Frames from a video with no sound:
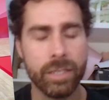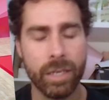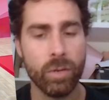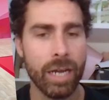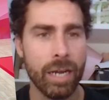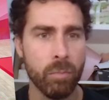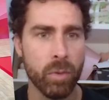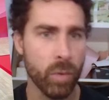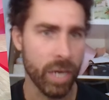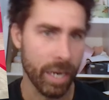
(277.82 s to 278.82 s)
tengo una muy
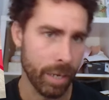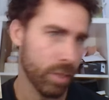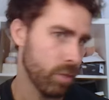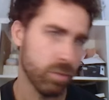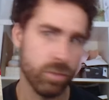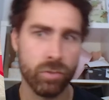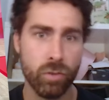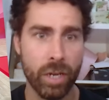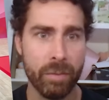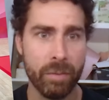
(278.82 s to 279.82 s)
buena relación, no
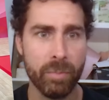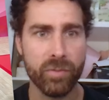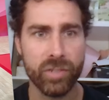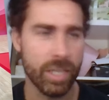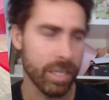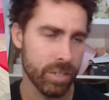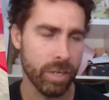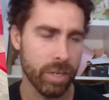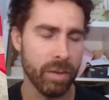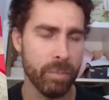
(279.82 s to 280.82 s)
solo a nivel profesional, sino a
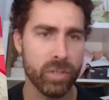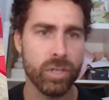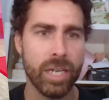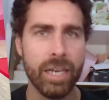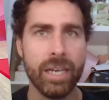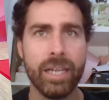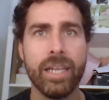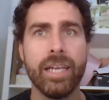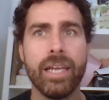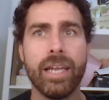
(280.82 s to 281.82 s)
nivel personal,
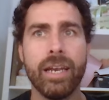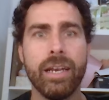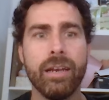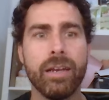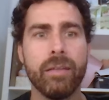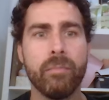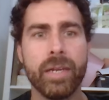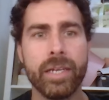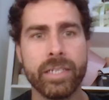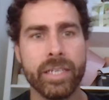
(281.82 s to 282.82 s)
él
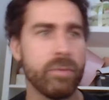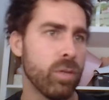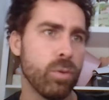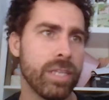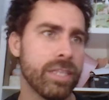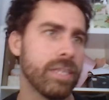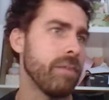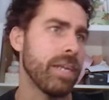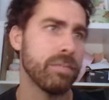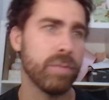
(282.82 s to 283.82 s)
me escribió durante
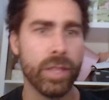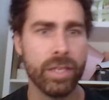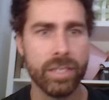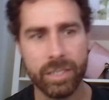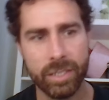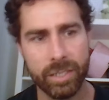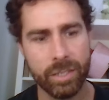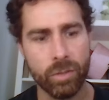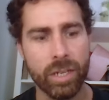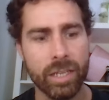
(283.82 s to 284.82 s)
varias veces,
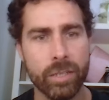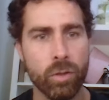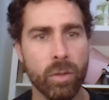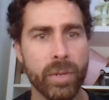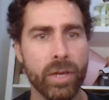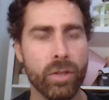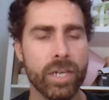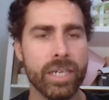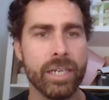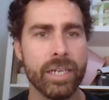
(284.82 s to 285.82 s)
durante todo el periodo
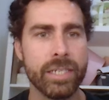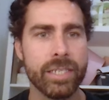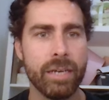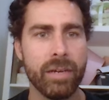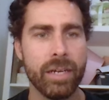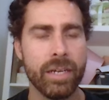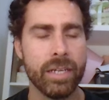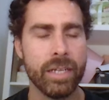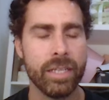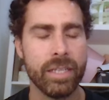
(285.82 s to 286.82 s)
que, que
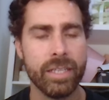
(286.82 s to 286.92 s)
estaba